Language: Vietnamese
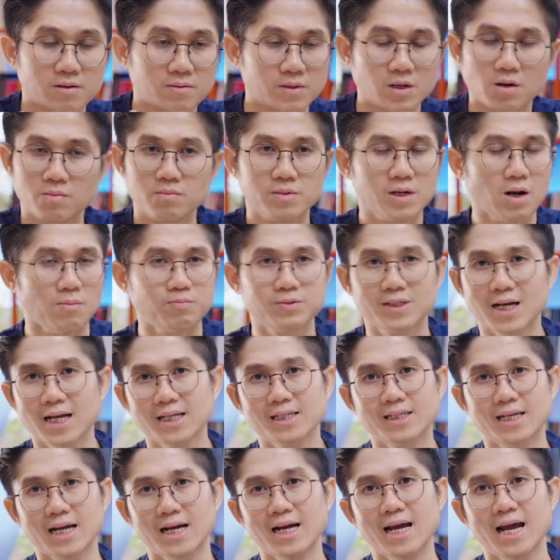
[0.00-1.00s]
Kiểu trong đọc
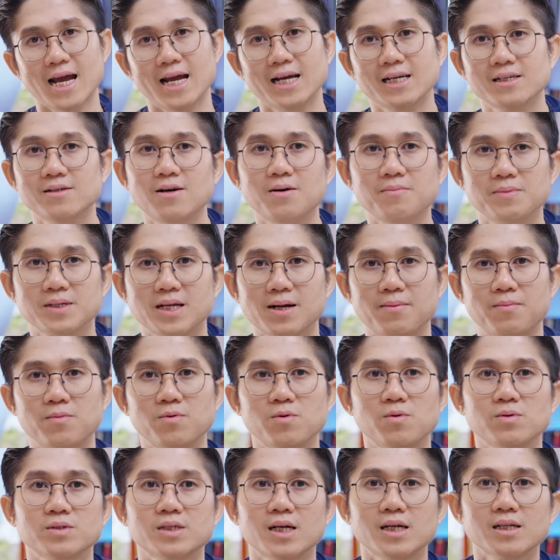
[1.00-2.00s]
sách chẳng hạn, không? Mình cầm một
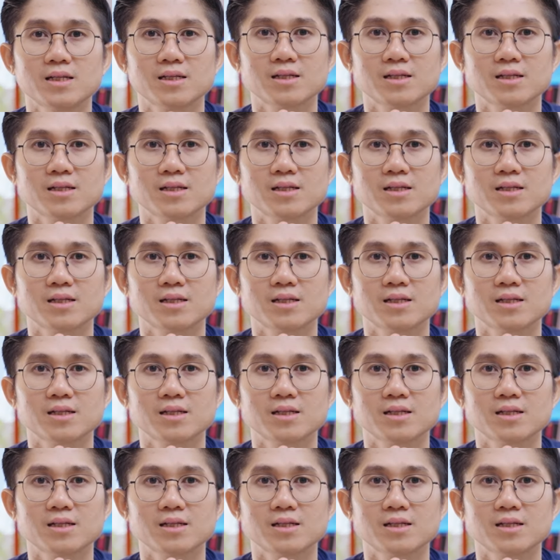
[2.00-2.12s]
cuốn sách,